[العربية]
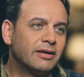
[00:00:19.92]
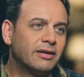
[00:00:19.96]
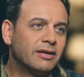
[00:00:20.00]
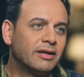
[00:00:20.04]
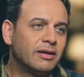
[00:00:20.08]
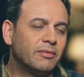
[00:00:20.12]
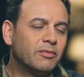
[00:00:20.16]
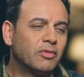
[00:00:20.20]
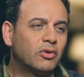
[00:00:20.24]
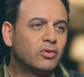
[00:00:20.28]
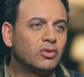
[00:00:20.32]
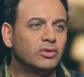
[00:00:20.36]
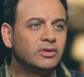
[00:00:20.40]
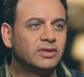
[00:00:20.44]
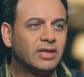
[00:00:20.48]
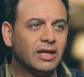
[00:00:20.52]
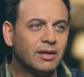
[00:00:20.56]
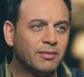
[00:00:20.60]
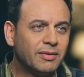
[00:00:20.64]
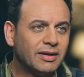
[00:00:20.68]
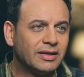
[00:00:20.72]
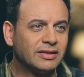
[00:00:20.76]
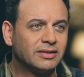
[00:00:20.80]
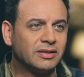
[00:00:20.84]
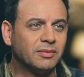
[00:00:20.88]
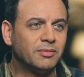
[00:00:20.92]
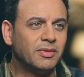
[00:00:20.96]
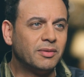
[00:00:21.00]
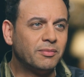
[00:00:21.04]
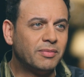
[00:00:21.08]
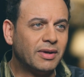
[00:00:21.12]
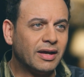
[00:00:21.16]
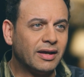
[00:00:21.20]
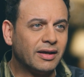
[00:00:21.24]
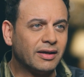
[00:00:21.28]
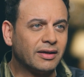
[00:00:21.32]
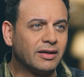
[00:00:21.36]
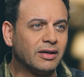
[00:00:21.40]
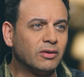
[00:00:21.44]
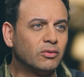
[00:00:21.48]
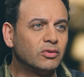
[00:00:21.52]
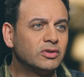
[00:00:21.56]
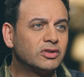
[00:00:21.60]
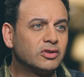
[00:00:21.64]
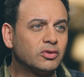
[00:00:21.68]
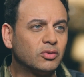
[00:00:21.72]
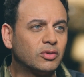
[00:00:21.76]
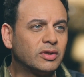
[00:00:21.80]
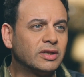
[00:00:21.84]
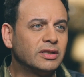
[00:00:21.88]
لما كنت انا بقى زمان بقى
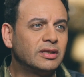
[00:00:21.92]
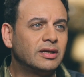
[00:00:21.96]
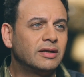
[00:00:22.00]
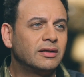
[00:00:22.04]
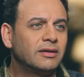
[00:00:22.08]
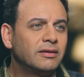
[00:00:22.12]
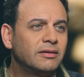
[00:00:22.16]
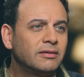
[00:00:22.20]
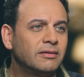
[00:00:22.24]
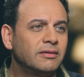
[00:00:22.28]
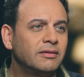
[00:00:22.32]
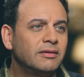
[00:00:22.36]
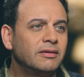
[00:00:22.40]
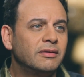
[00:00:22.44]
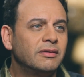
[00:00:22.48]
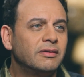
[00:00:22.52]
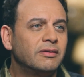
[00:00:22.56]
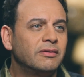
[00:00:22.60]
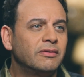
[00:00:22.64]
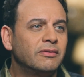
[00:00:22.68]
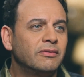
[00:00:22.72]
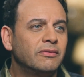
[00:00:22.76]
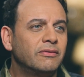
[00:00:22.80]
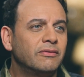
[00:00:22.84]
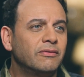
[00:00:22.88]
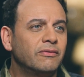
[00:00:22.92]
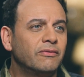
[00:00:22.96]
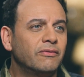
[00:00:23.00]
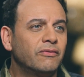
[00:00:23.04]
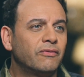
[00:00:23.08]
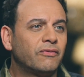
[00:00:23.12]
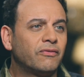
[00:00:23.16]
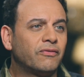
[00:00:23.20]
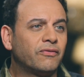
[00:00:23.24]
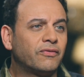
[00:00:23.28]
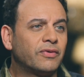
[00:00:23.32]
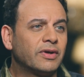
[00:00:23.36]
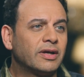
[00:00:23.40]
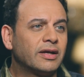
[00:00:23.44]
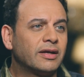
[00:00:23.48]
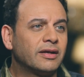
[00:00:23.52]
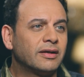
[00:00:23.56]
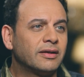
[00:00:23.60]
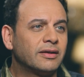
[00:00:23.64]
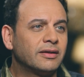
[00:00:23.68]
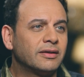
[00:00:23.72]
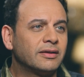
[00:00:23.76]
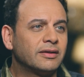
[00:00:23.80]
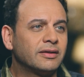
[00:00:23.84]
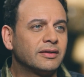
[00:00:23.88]
اتجوزت وكده ايوه
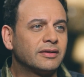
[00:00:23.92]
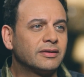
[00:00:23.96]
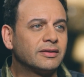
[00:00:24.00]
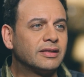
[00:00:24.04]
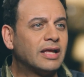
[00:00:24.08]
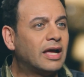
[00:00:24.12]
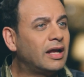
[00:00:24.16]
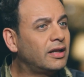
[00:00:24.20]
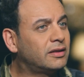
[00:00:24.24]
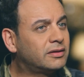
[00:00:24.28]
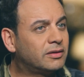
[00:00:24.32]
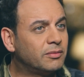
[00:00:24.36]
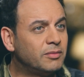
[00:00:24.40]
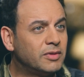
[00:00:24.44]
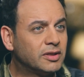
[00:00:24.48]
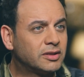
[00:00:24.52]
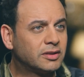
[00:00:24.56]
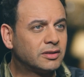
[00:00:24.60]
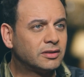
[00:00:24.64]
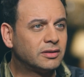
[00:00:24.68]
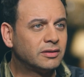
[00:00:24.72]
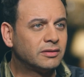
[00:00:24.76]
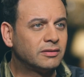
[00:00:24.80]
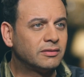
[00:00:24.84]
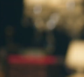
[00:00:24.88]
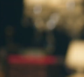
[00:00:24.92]
فاتنقلت مصر